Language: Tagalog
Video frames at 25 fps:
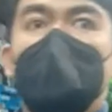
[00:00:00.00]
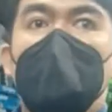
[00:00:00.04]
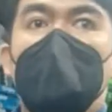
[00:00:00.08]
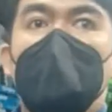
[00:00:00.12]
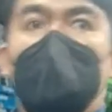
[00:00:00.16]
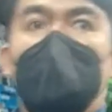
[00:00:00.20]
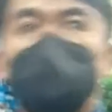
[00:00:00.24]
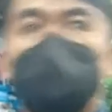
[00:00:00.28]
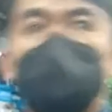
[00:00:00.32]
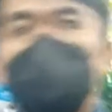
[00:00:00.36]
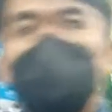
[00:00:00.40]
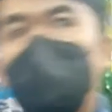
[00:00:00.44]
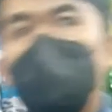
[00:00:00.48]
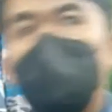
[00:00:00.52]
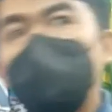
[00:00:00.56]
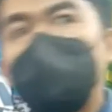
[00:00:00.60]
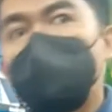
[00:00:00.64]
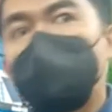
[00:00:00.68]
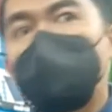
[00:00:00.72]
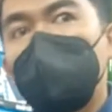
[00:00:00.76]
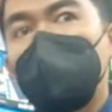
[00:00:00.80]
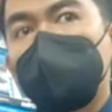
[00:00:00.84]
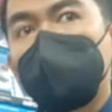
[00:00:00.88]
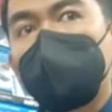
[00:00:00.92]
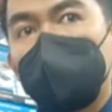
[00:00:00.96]
Wala eh, Ang daming
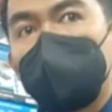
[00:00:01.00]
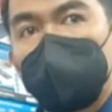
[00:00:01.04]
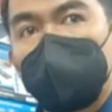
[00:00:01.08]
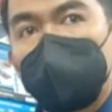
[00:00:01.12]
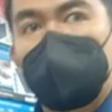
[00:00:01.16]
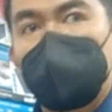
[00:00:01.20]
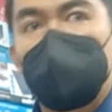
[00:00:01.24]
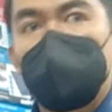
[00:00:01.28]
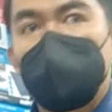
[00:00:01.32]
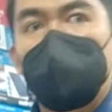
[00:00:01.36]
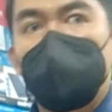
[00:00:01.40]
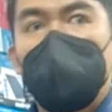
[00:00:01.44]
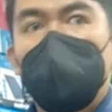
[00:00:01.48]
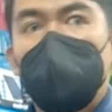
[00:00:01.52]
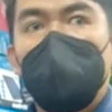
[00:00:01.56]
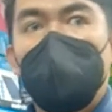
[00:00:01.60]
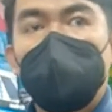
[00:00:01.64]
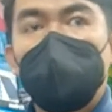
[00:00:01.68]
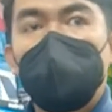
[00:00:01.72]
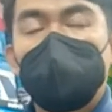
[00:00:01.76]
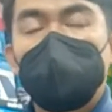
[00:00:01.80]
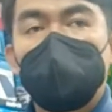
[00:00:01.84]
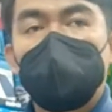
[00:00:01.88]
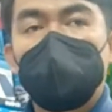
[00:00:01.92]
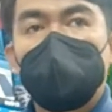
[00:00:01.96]
nagbakasyon sila palusot. kaya. Ha?
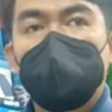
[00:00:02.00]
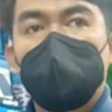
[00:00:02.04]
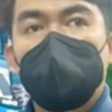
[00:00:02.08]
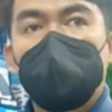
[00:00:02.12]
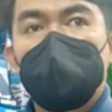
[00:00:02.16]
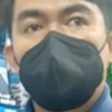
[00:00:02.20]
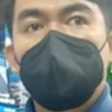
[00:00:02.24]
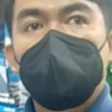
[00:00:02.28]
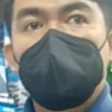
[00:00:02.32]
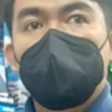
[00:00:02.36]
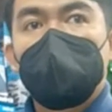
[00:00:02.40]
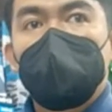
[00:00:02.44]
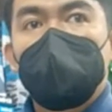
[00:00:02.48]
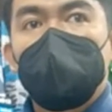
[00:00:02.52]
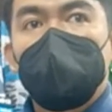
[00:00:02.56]
Nagbakasyon sila.